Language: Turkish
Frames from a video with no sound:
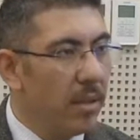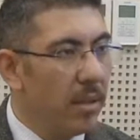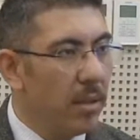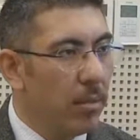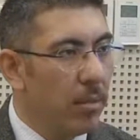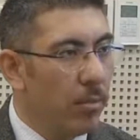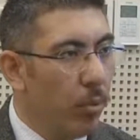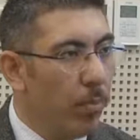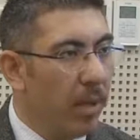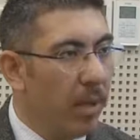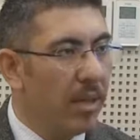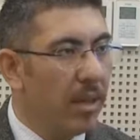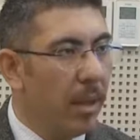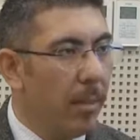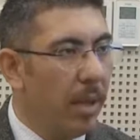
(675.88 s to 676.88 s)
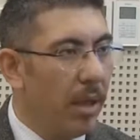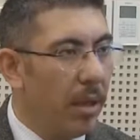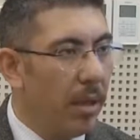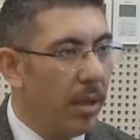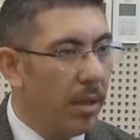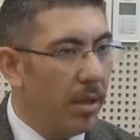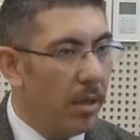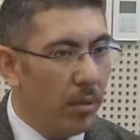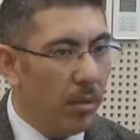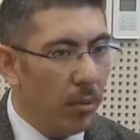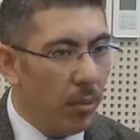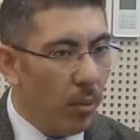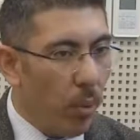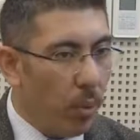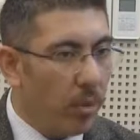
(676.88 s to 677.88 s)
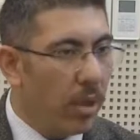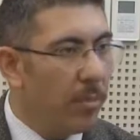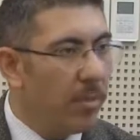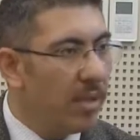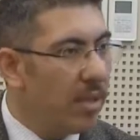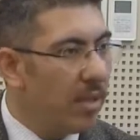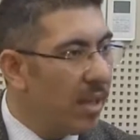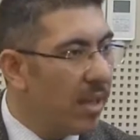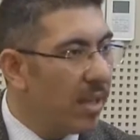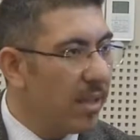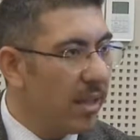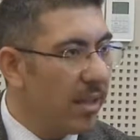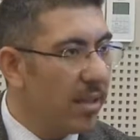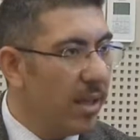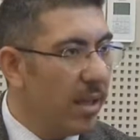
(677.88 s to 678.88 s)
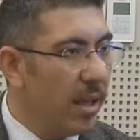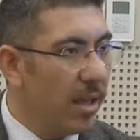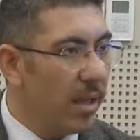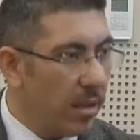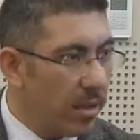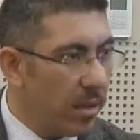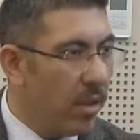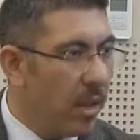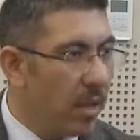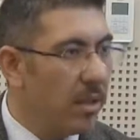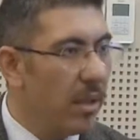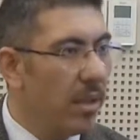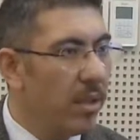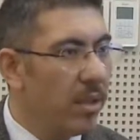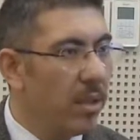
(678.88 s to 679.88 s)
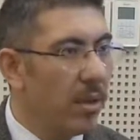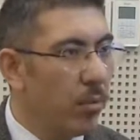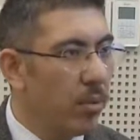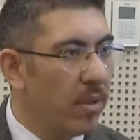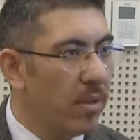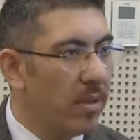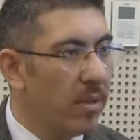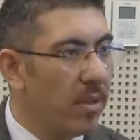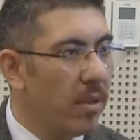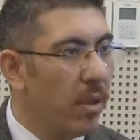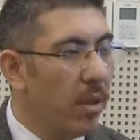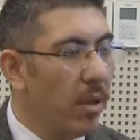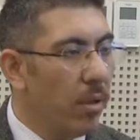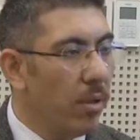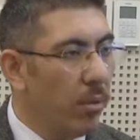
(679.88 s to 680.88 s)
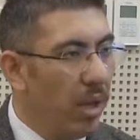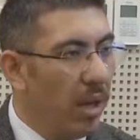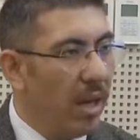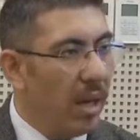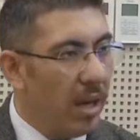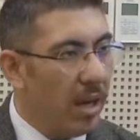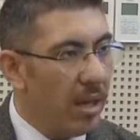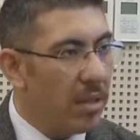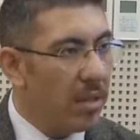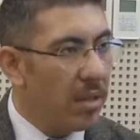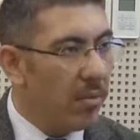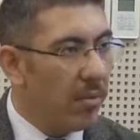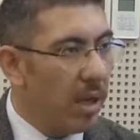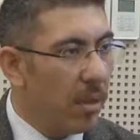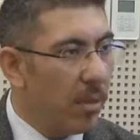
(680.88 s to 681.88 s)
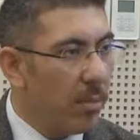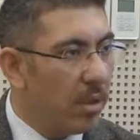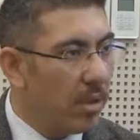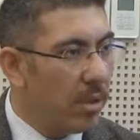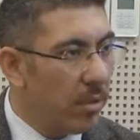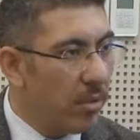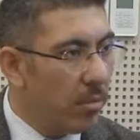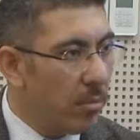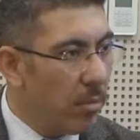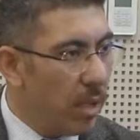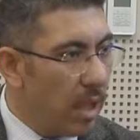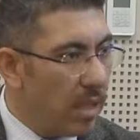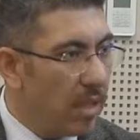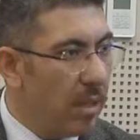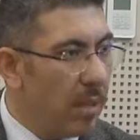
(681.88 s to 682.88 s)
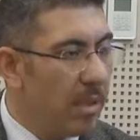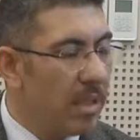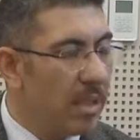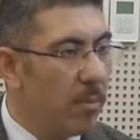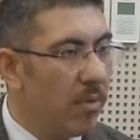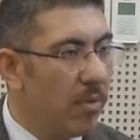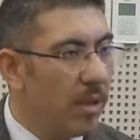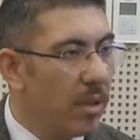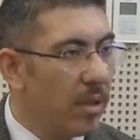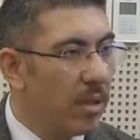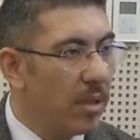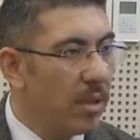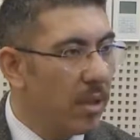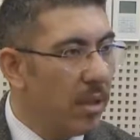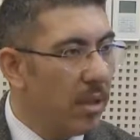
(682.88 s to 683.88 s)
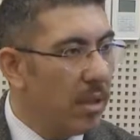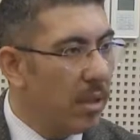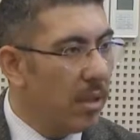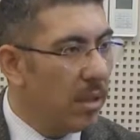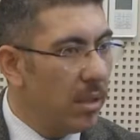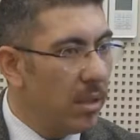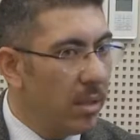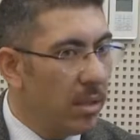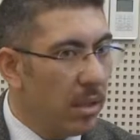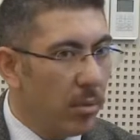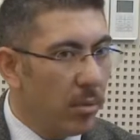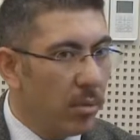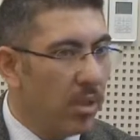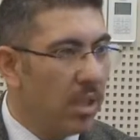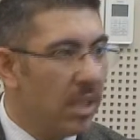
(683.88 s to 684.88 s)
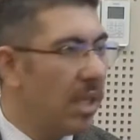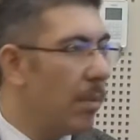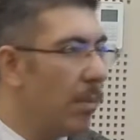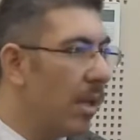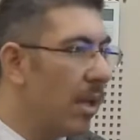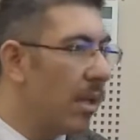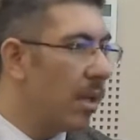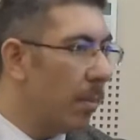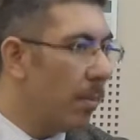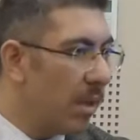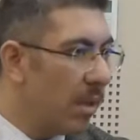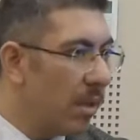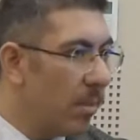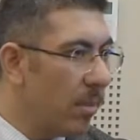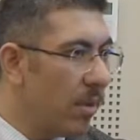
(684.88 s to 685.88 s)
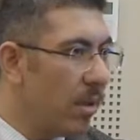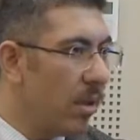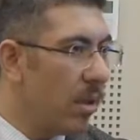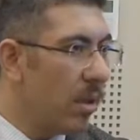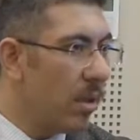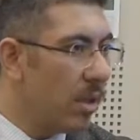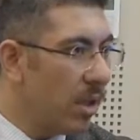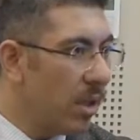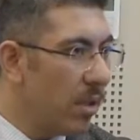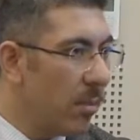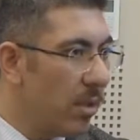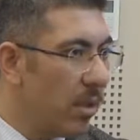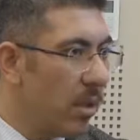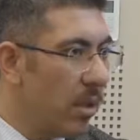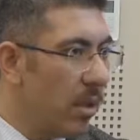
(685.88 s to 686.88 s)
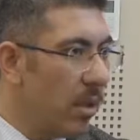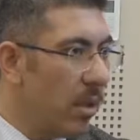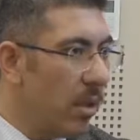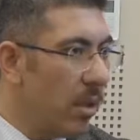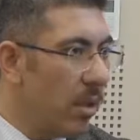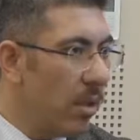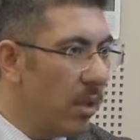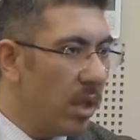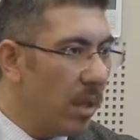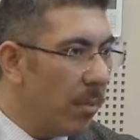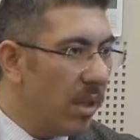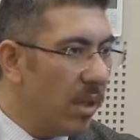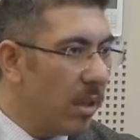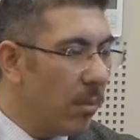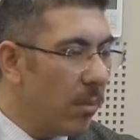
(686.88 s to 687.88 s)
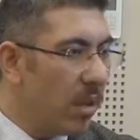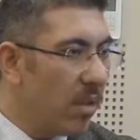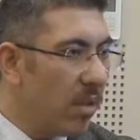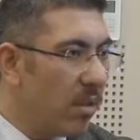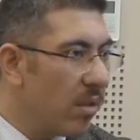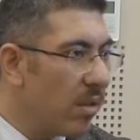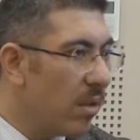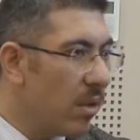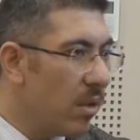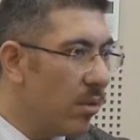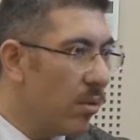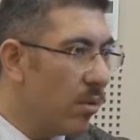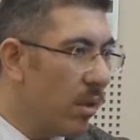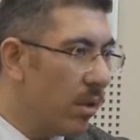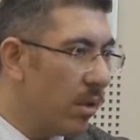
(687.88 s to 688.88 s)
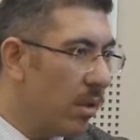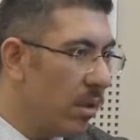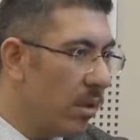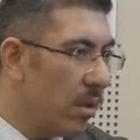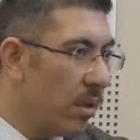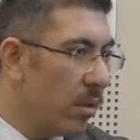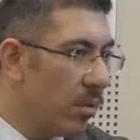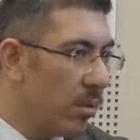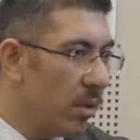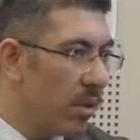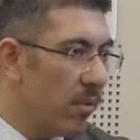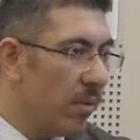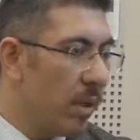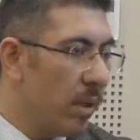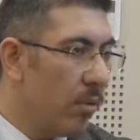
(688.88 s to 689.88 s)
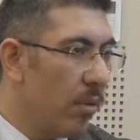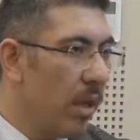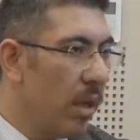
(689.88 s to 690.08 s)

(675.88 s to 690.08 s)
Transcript: bu pandemi e, odamızı ne kadar etkiledi? Yani Nazilli Ticaret Odası'nın üye artışı var mıdır, eksilmesi mi vardır? E, daha doğrusu işletmeler kapandı mı, açıldı mı? E, 2020 yılı nasıl geçiyor Nazilli Ticaret Odası ve üyeleri